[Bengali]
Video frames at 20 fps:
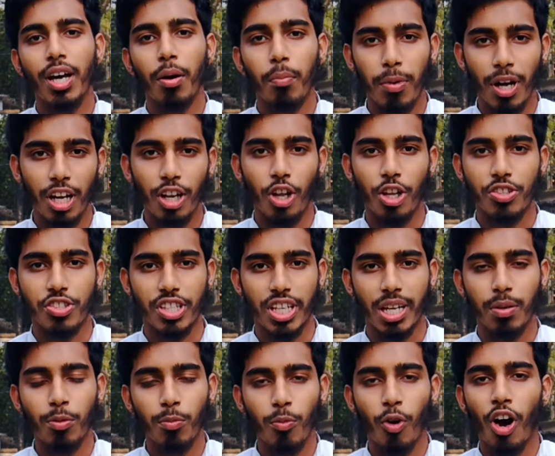বা লজ্জা
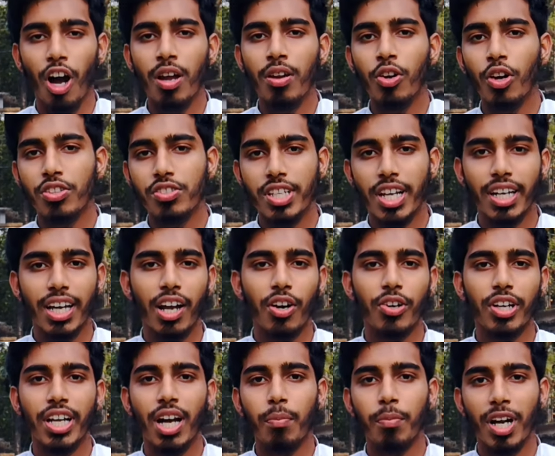এবং ভয় লজ্জার
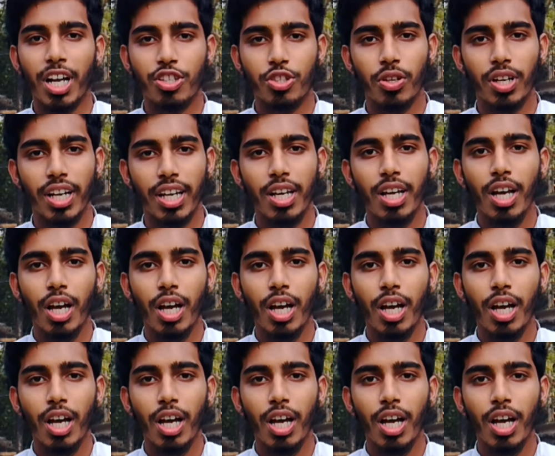কারণে আমরা আসলে